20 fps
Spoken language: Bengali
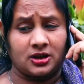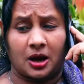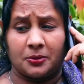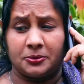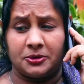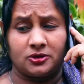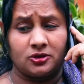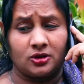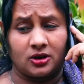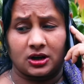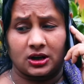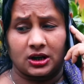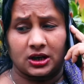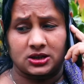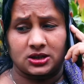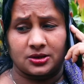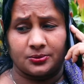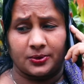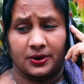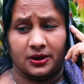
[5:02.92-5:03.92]
স্বামী তো আর
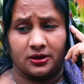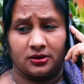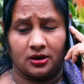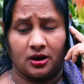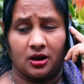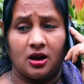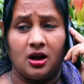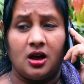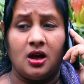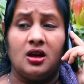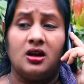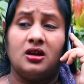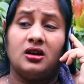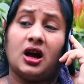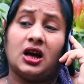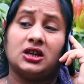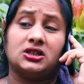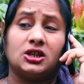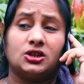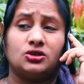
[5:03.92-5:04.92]
কাছে পাই না
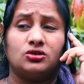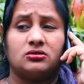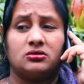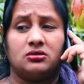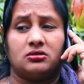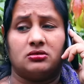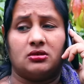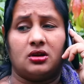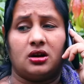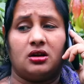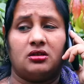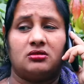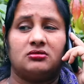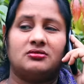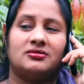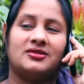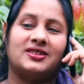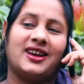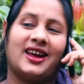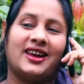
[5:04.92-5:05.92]
আচ্ছা শোনো এখন
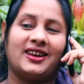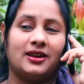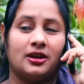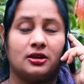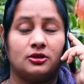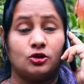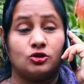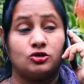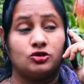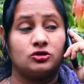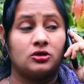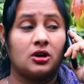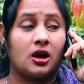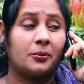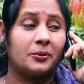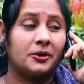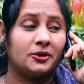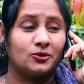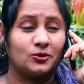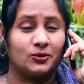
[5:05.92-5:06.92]
রাইখা দাও শোনো
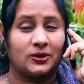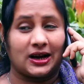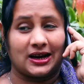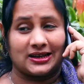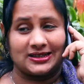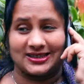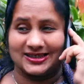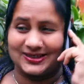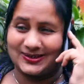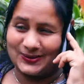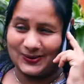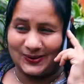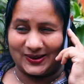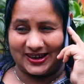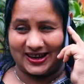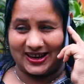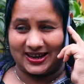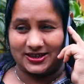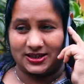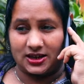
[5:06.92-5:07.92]
আমি একটু কাজ আছে
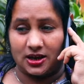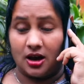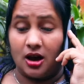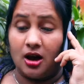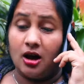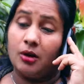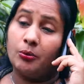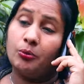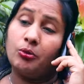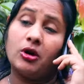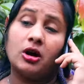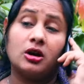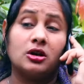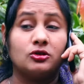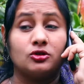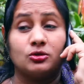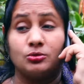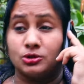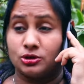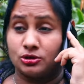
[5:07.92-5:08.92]
করে আসি পরে
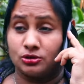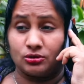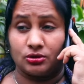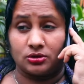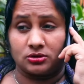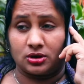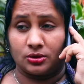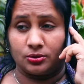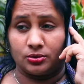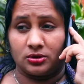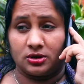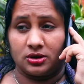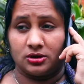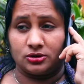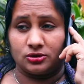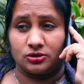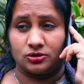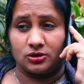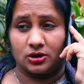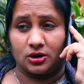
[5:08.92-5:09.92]
তোমার শুধু কথা বলি
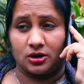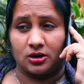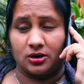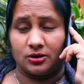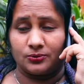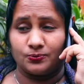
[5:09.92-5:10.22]
শোনো